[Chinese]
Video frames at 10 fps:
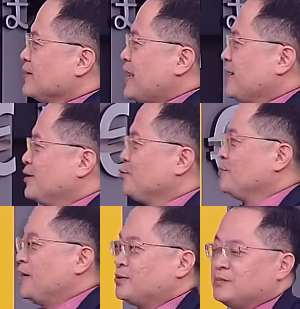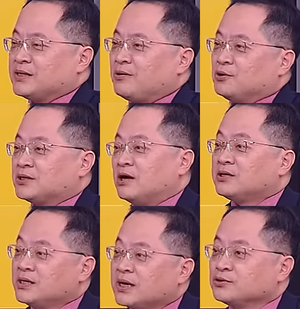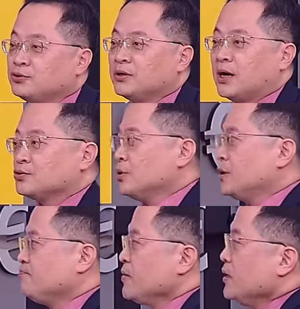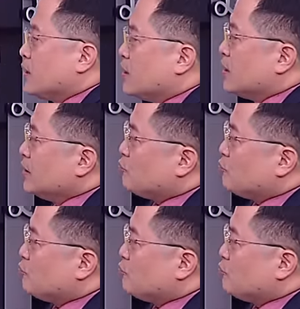的大客户美超微都涨到天上去了啊，所以可能